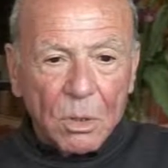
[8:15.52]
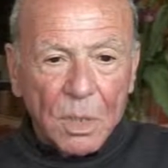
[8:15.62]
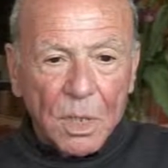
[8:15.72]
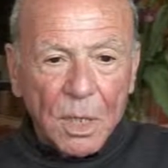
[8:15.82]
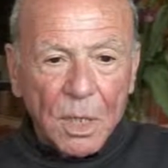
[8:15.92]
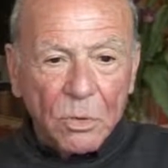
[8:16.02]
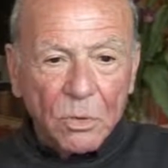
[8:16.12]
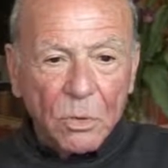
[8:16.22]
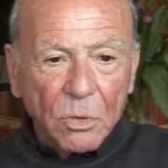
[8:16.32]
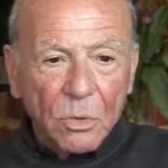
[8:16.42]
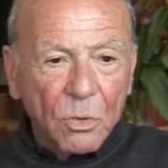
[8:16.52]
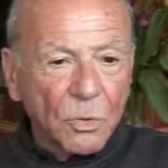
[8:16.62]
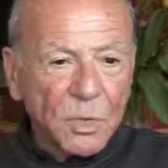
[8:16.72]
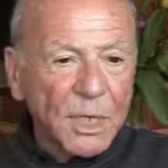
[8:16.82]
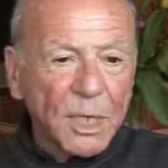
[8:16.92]
qui est de,
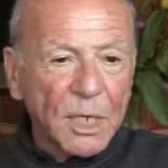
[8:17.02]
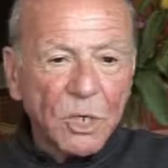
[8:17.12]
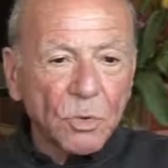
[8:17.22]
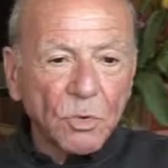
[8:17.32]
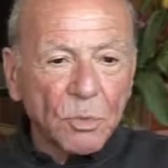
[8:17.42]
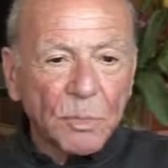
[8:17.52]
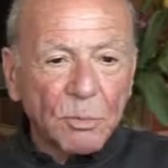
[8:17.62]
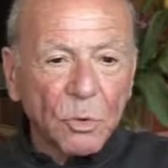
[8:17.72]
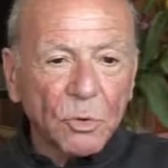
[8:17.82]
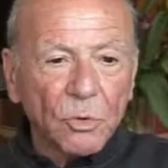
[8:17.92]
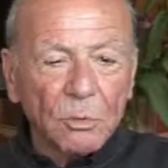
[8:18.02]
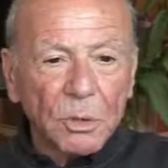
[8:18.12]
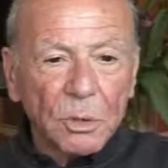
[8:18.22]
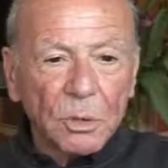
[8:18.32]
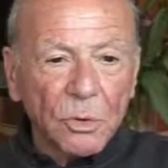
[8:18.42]
considérer les choses complètement
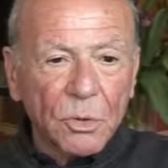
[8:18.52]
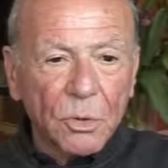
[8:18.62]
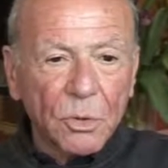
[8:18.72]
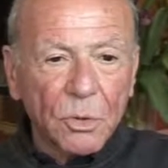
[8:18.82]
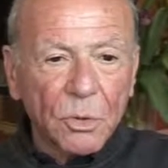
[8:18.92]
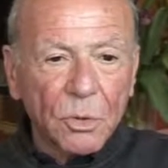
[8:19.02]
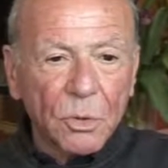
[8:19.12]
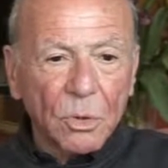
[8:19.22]
autrement que